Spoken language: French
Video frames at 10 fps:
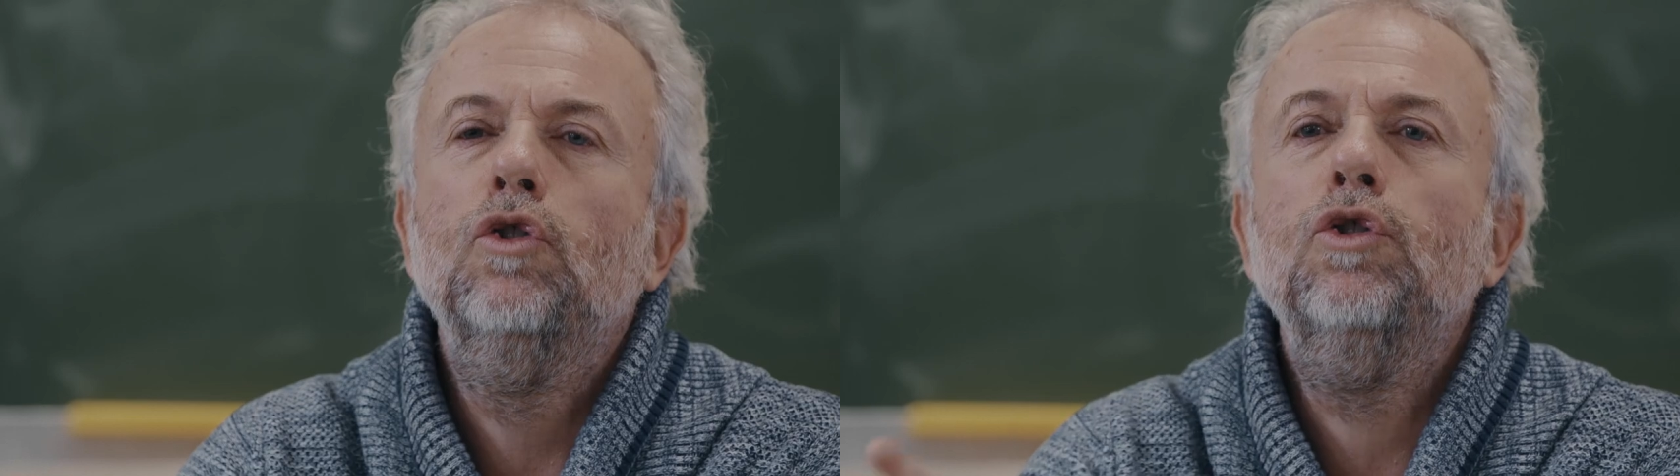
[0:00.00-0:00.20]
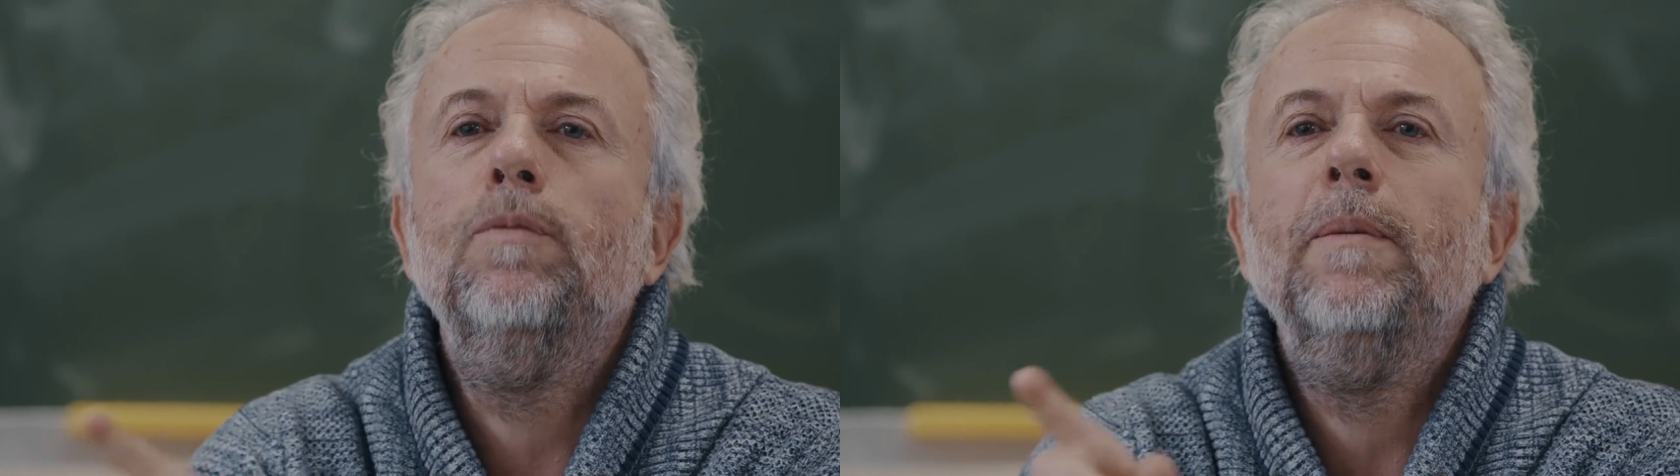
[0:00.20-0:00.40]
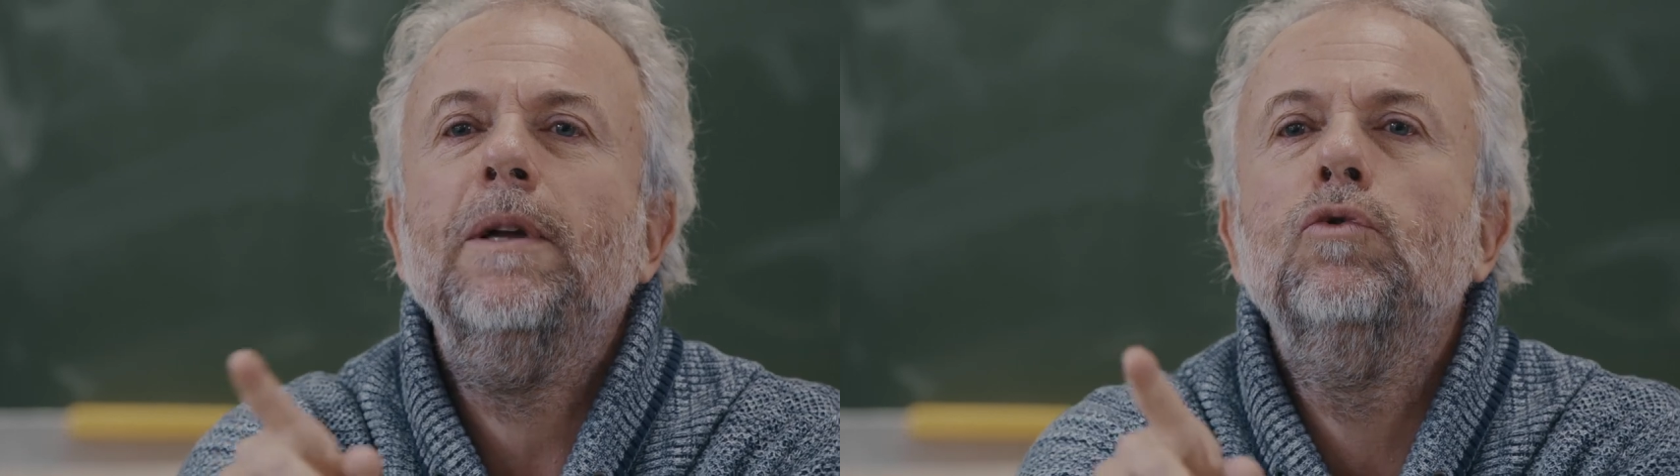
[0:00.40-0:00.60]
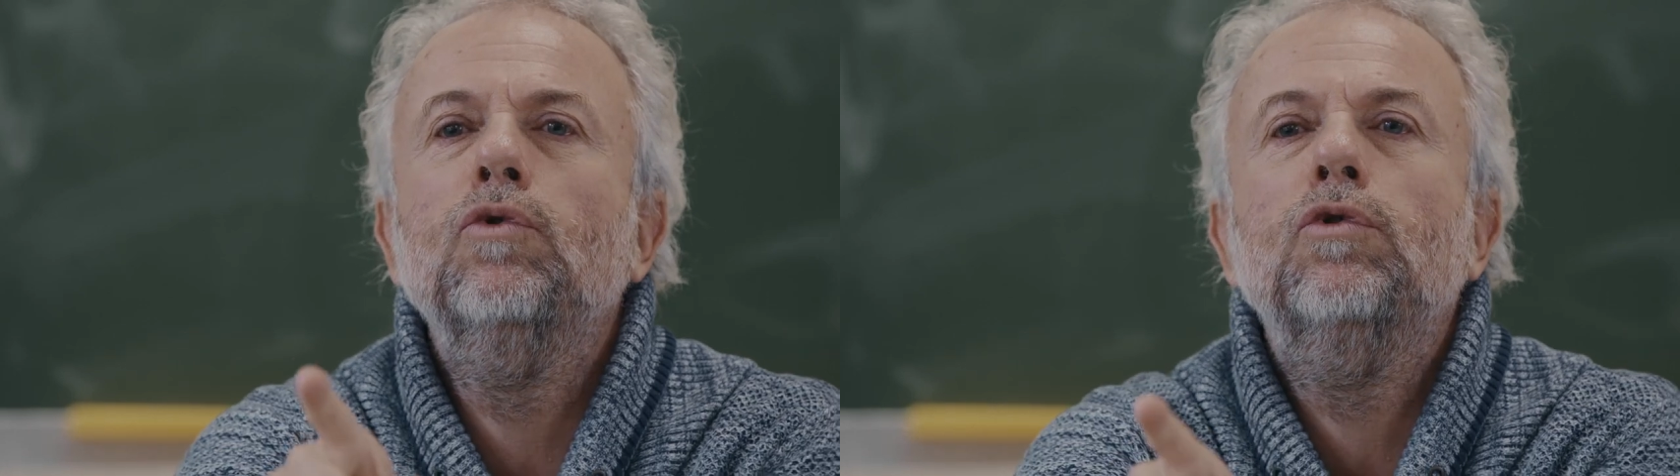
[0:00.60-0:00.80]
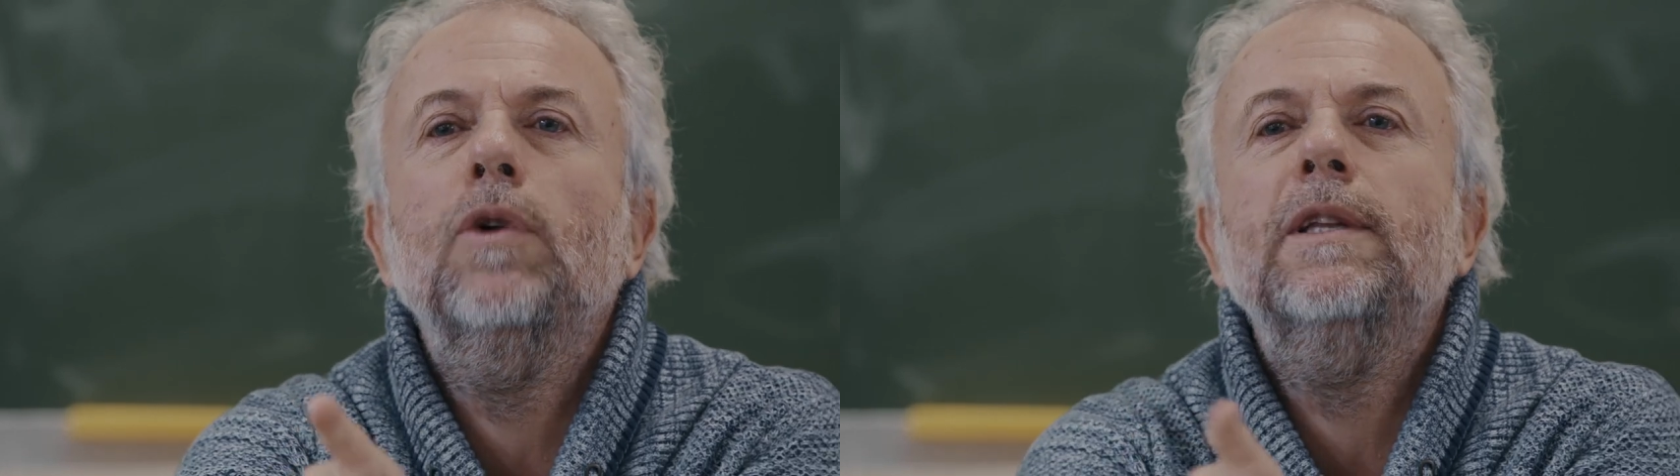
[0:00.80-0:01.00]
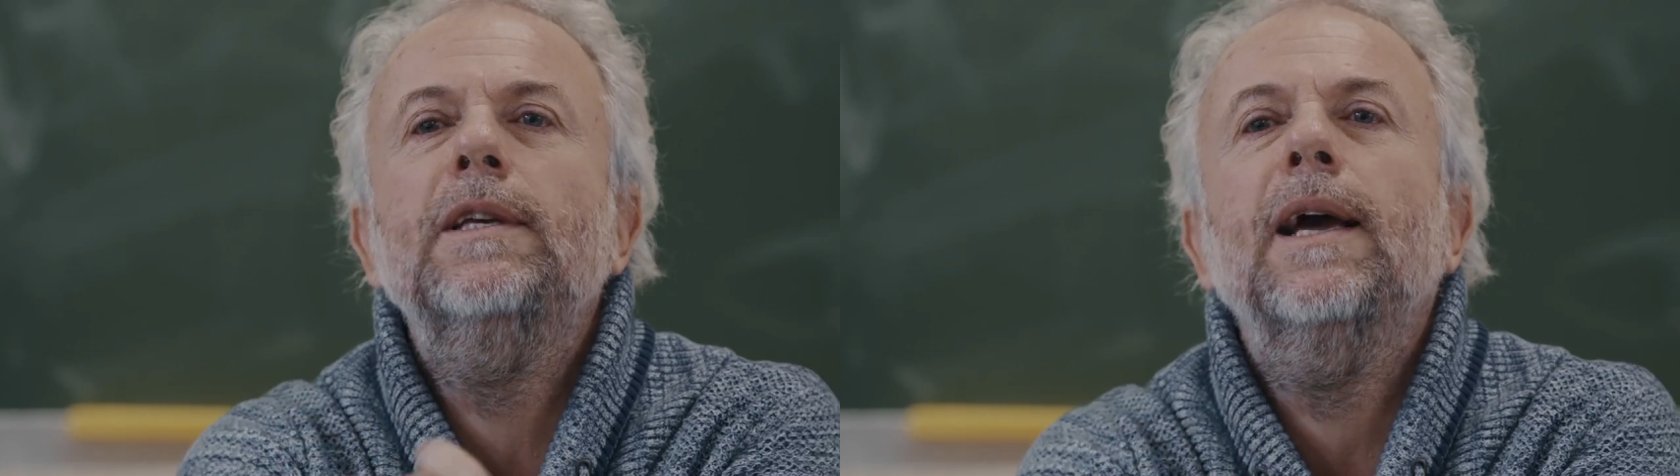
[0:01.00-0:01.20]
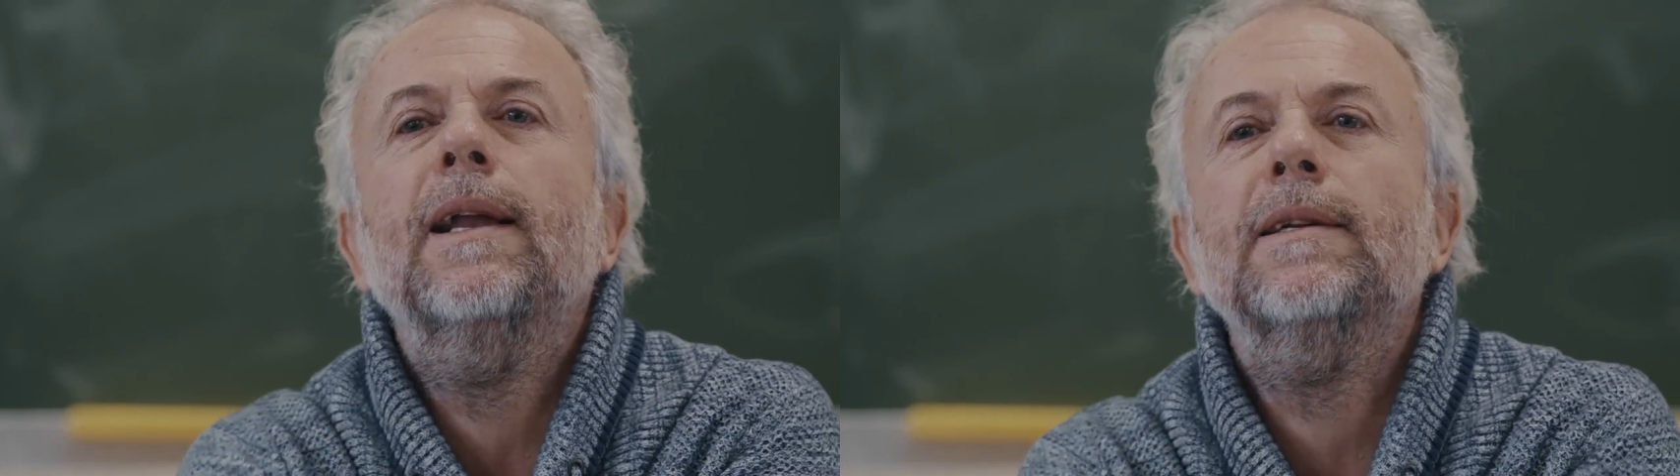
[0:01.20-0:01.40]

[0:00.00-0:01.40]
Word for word: Juste Mamadou, tu as dit à